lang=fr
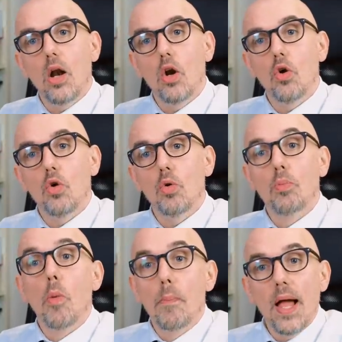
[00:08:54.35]
le
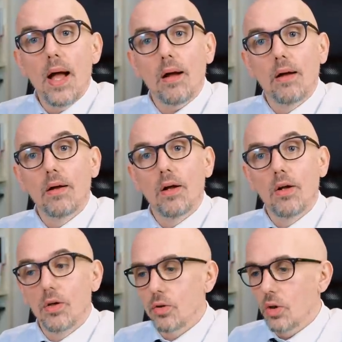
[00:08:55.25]
beau-père
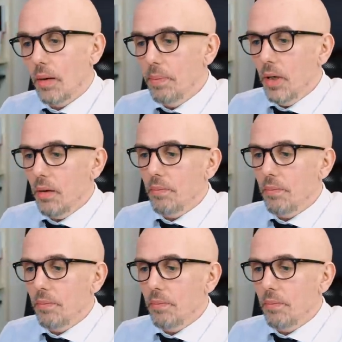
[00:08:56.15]
euh, du rappeur.